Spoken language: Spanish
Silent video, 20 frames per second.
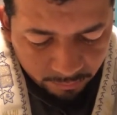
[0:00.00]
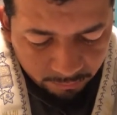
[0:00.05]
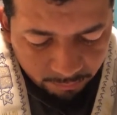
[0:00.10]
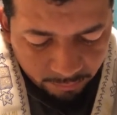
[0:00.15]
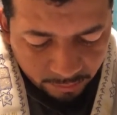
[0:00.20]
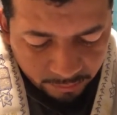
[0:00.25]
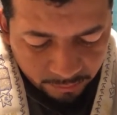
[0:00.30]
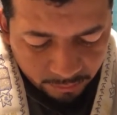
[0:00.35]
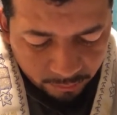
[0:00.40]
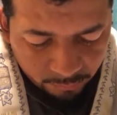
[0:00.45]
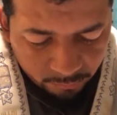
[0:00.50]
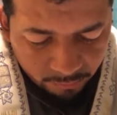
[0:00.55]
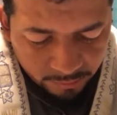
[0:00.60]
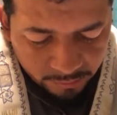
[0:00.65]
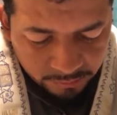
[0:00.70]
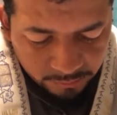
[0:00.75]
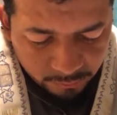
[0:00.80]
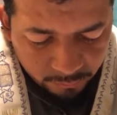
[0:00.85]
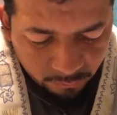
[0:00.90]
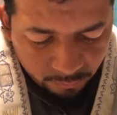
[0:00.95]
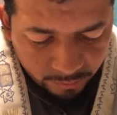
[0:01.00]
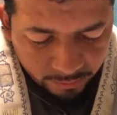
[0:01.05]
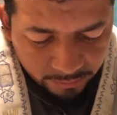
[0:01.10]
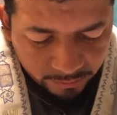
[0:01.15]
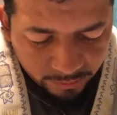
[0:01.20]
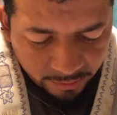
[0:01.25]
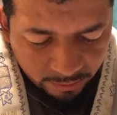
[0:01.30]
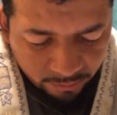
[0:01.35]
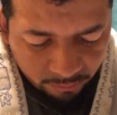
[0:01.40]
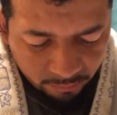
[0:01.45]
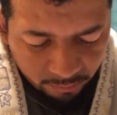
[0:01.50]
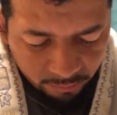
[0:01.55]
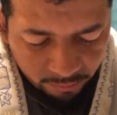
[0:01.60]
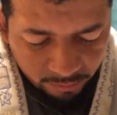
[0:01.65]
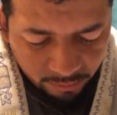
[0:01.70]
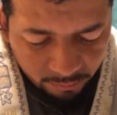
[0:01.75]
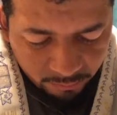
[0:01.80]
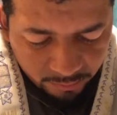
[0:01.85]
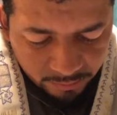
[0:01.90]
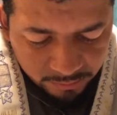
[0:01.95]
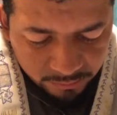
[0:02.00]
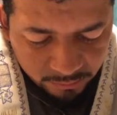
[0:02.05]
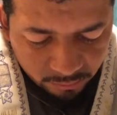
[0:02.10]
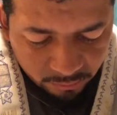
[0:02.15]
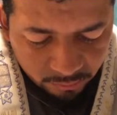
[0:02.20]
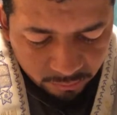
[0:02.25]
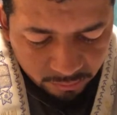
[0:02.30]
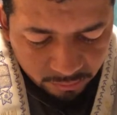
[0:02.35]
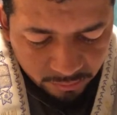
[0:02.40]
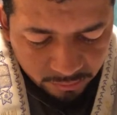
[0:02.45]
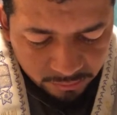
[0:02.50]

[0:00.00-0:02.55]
Bendito eres tú, eterno Elohim nuestro,